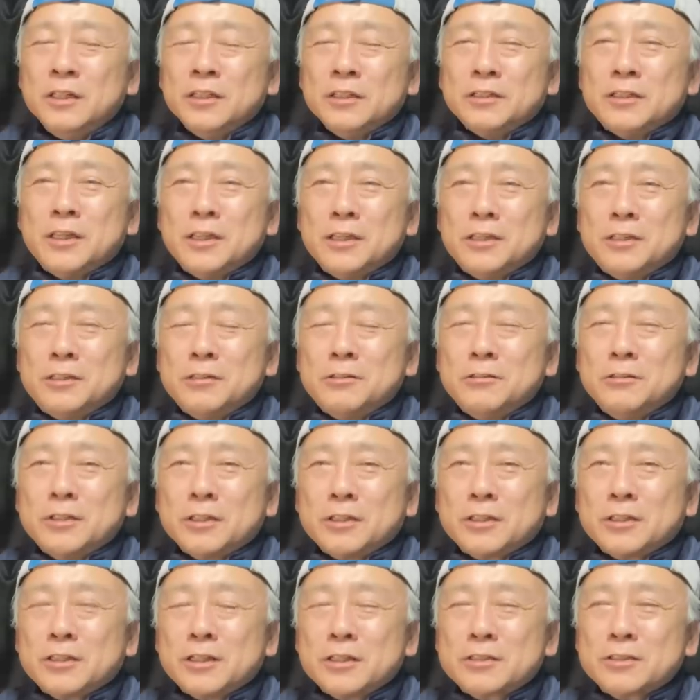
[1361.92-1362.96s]
できるだ
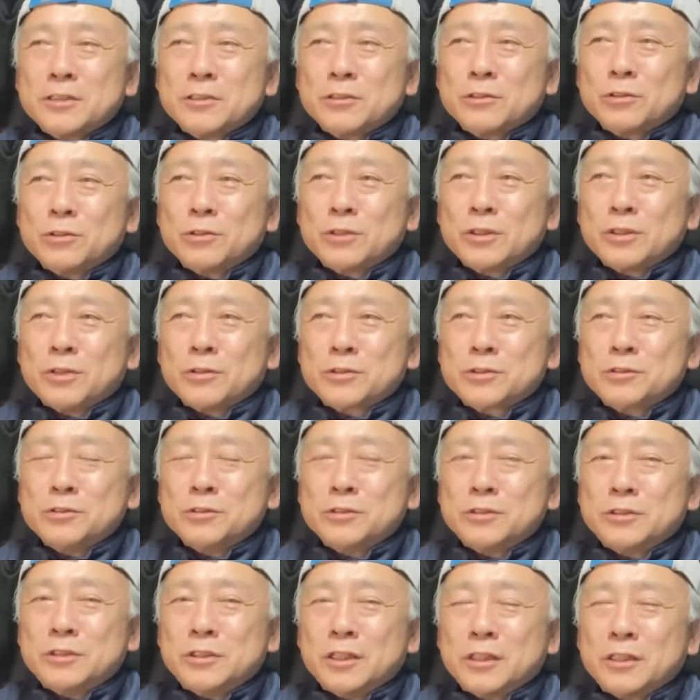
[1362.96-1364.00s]
けたくさんの動画を
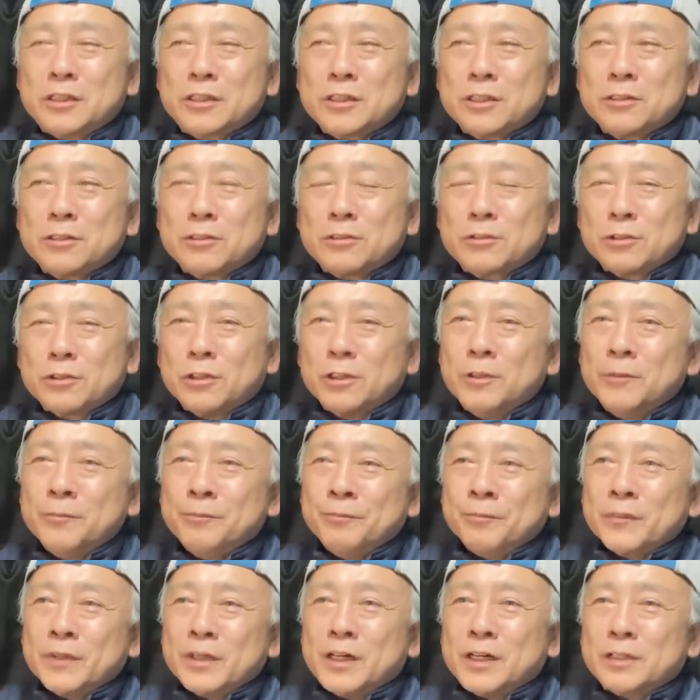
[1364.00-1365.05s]
作っていきたいのと、
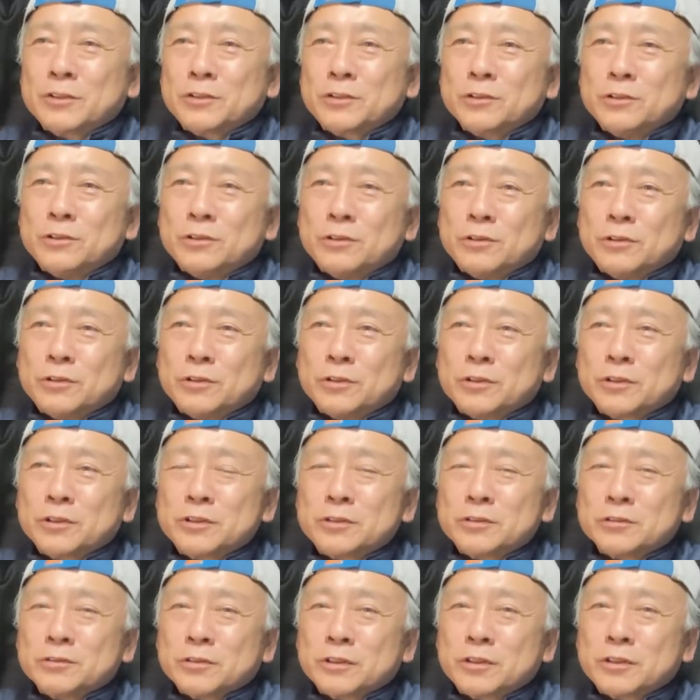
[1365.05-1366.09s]
あと、
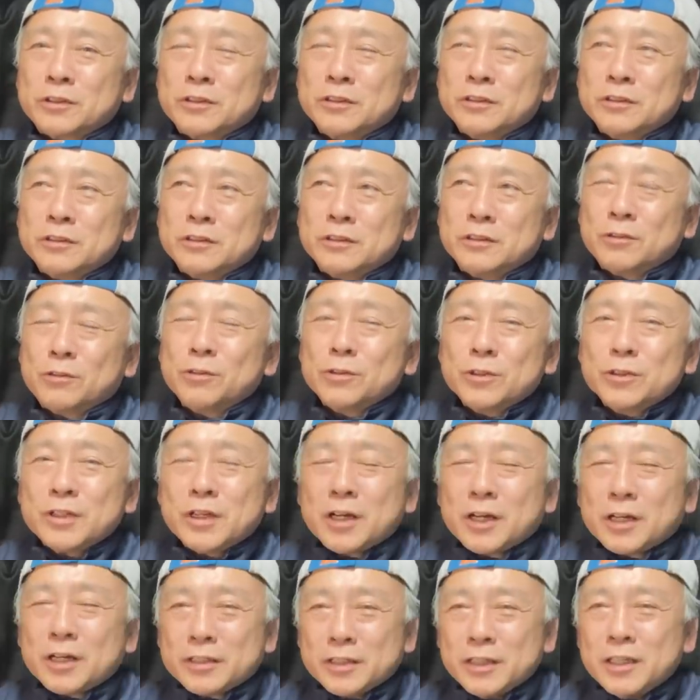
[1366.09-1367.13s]
その、
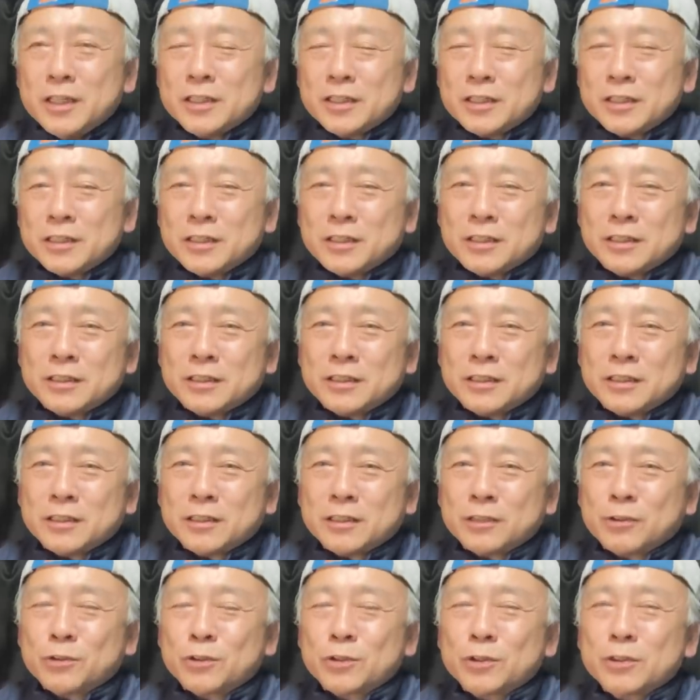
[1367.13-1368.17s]
コロナがね、
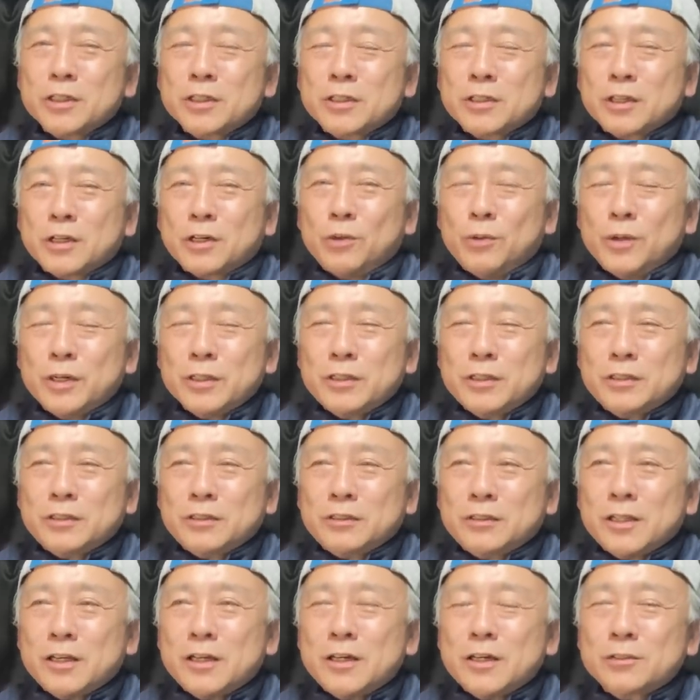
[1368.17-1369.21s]
えー、コロナ禍が終わっ
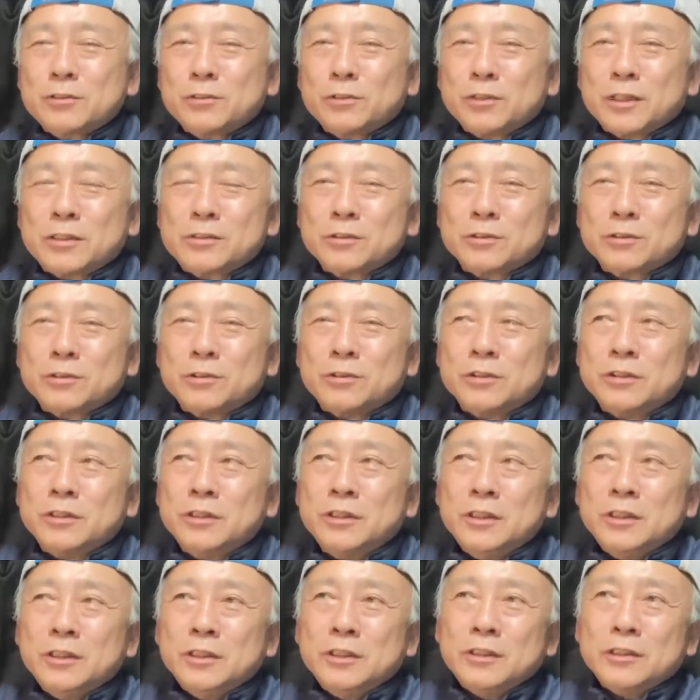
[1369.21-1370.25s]
た後に、その、
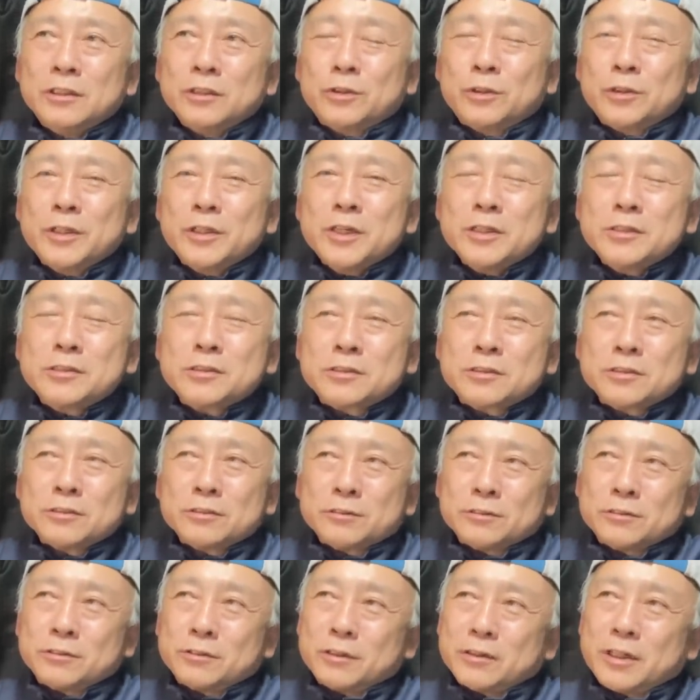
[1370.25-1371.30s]
とりあえずそ
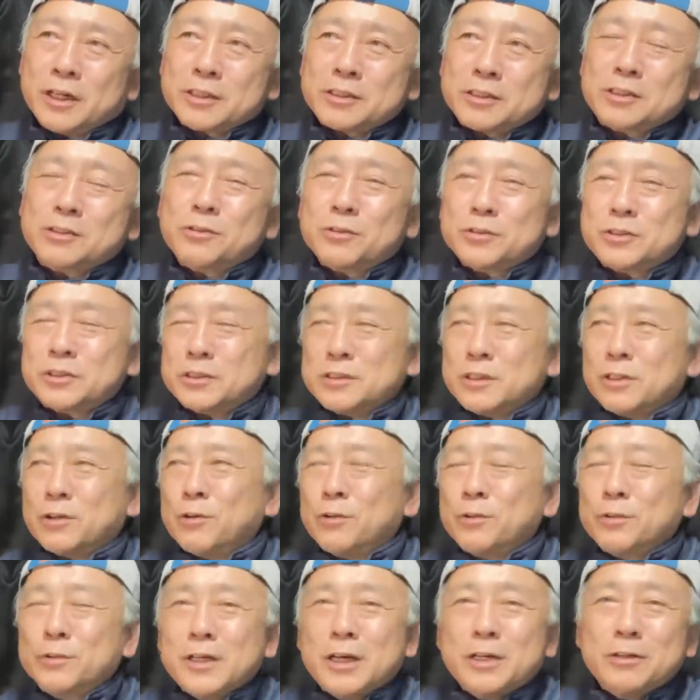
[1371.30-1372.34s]
のあちこちで
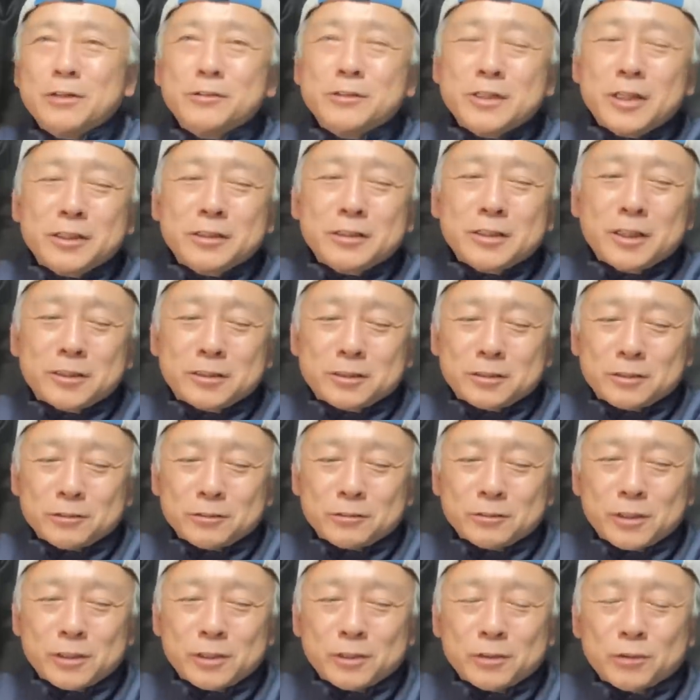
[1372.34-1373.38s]
オフ会をやりたいっていう
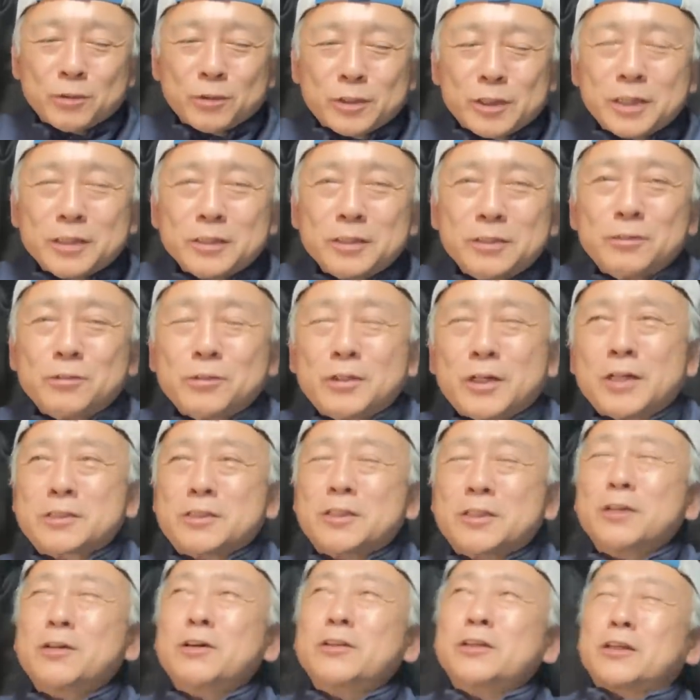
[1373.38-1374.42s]
のでねお金を
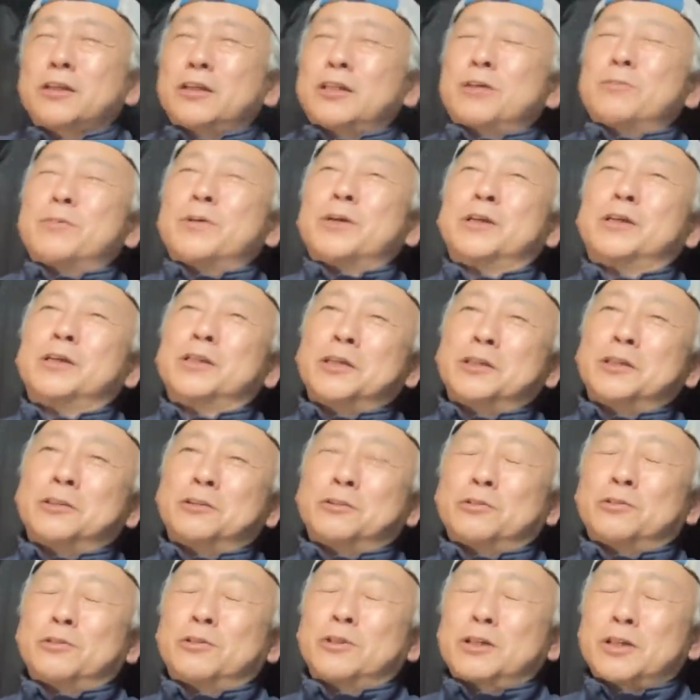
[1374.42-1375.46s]
稼がなければいけないと
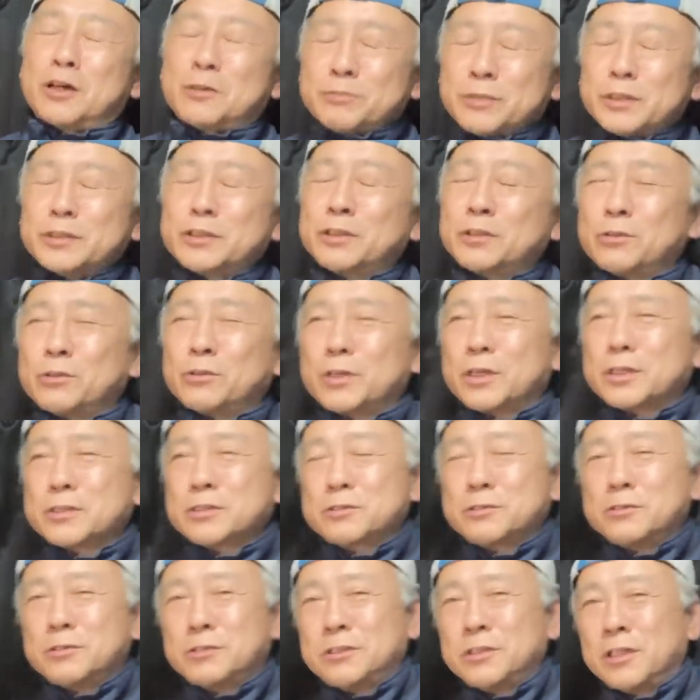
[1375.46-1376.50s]
いうことで頑張って動画
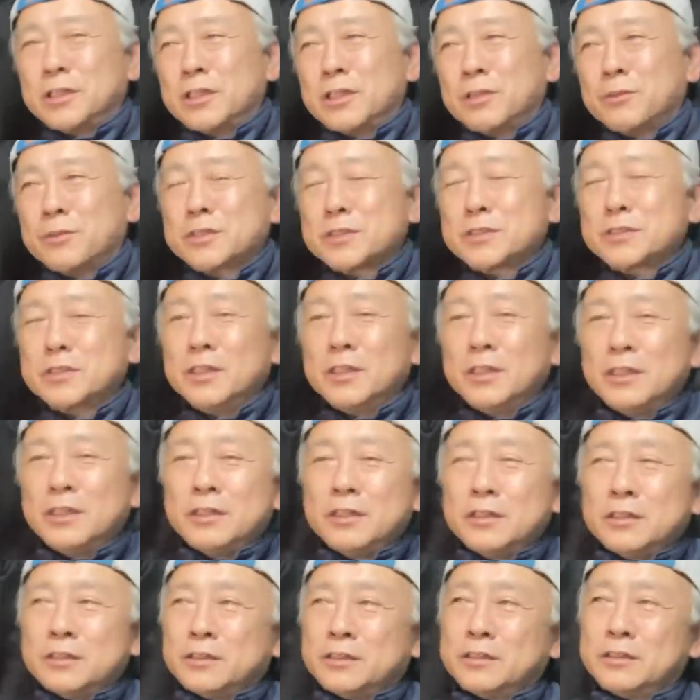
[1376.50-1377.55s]
作っていってます。
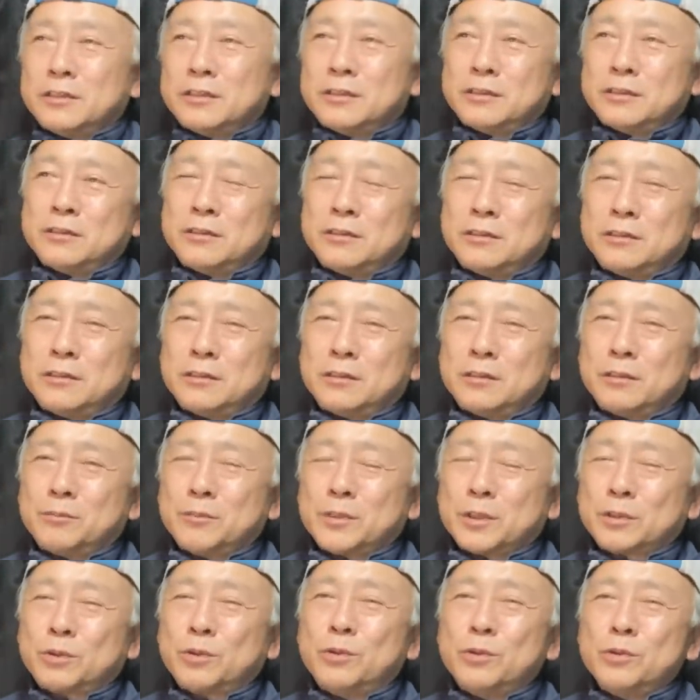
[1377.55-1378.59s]
えー、
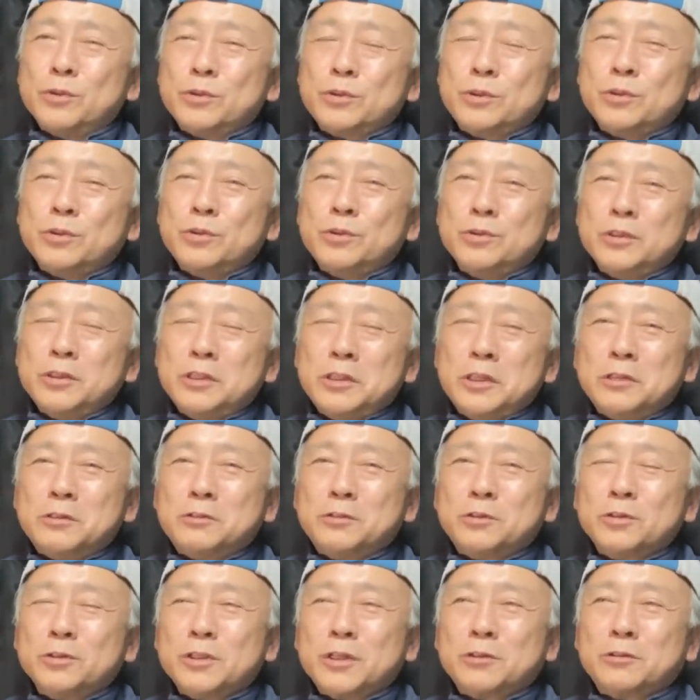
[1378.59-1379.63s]
まあ、東京に行
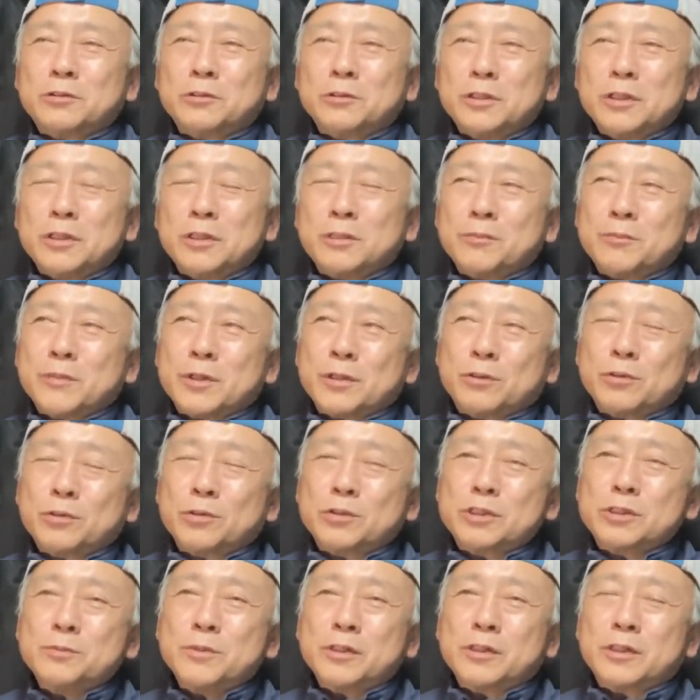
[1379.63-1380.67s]
くとなるとね、まあ、
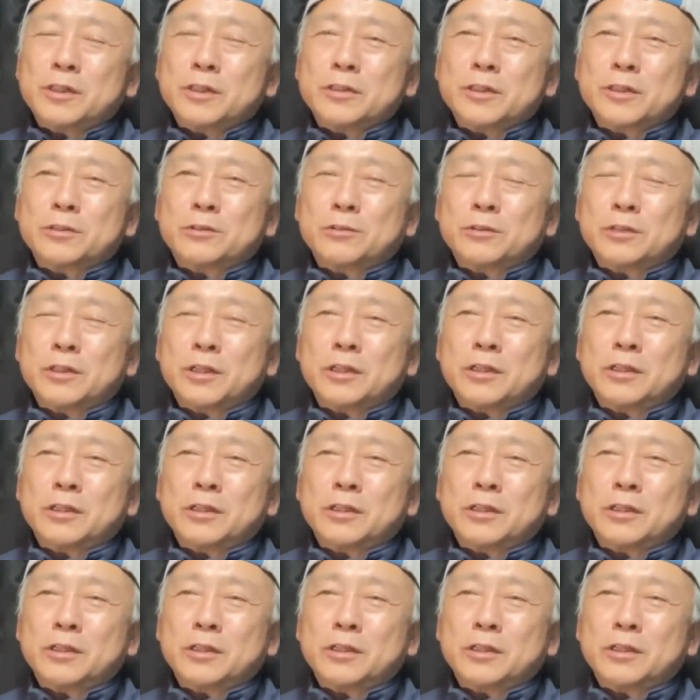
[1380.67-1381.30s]
徳島からだとね、